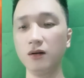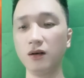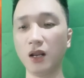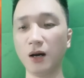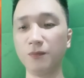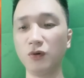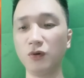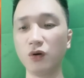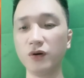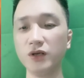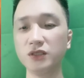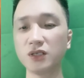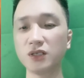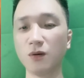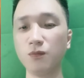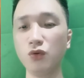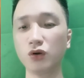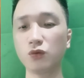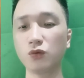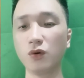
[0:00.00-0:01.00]
Lầm lỗi
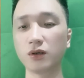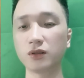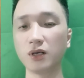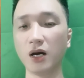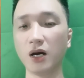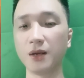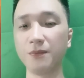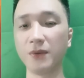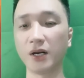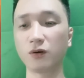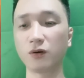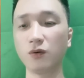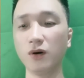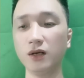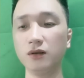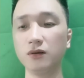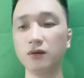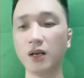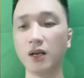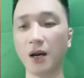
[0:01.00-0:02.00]
sống một cuộc đời biệt
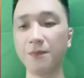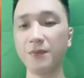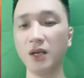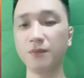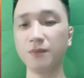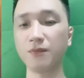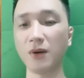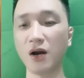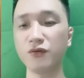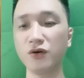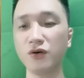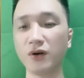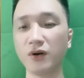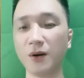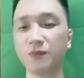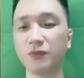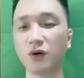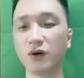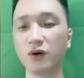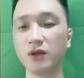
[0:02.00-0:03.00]
khuất đã biết bao nhiêu
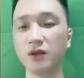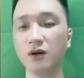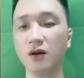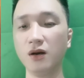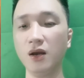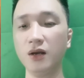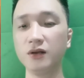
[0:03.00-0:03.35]
năm rồi,